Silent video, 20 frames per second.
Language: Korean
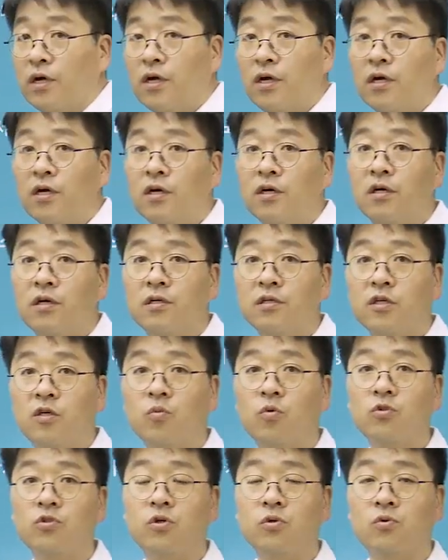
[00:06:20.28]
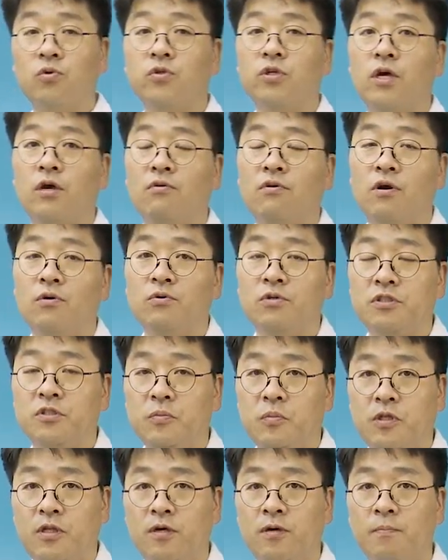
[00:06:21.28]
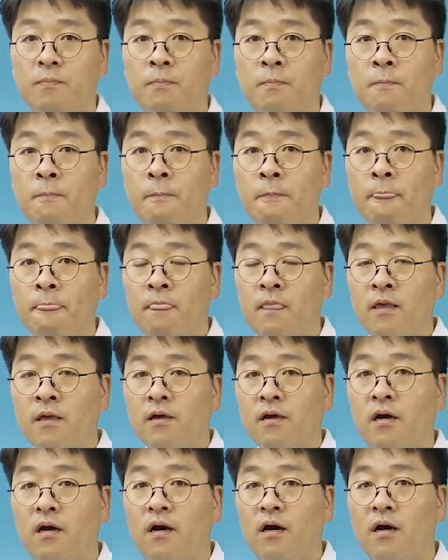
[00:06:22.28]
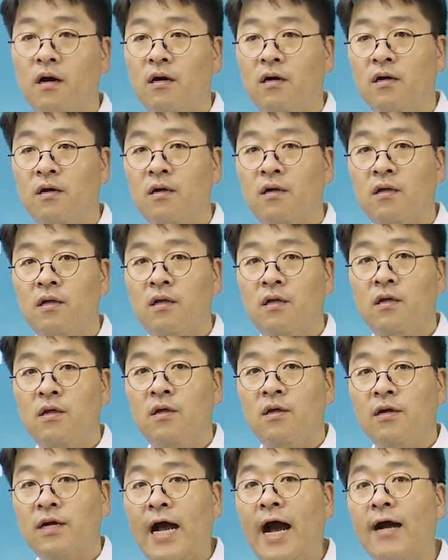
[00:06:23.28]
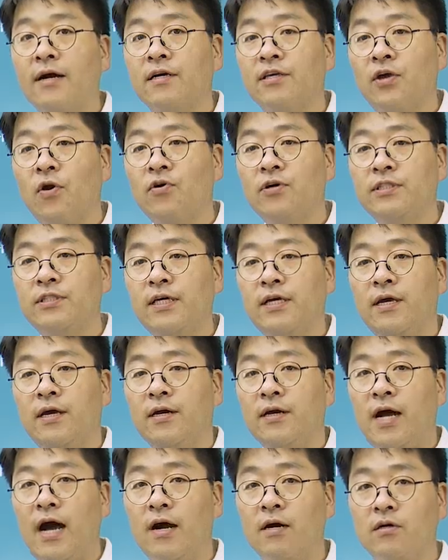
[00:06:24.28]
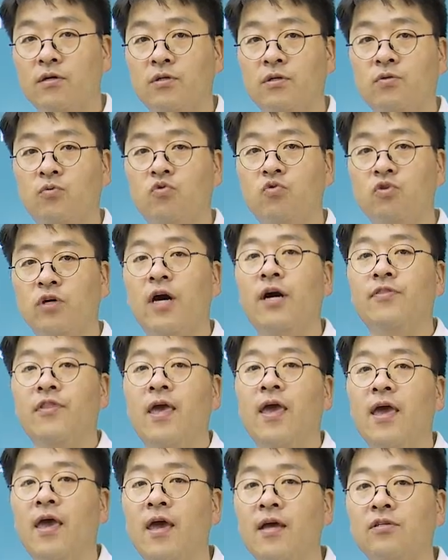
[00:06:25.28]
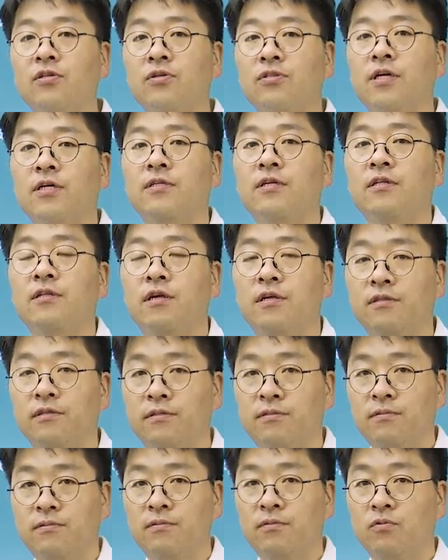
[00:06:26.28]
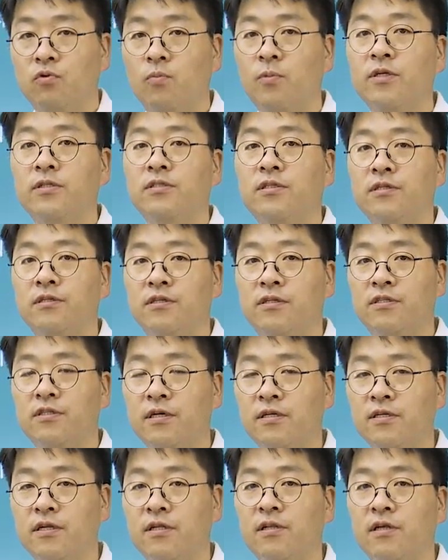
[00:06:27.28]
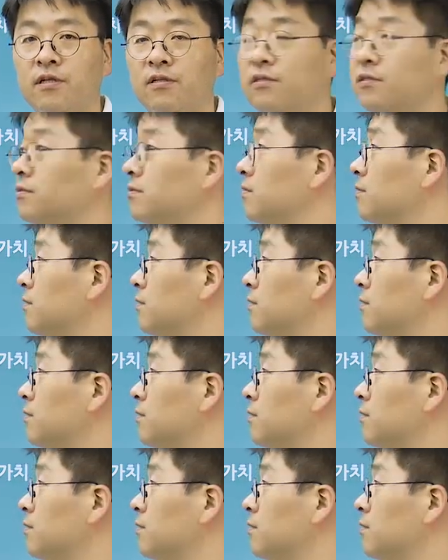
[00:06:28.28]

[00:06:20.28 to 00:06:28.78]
예, 기본적으로 사용하고 있습니다. 그러니까 각 경제, 각 국가 내에서 생산되는, 도메스틱클리 생산되는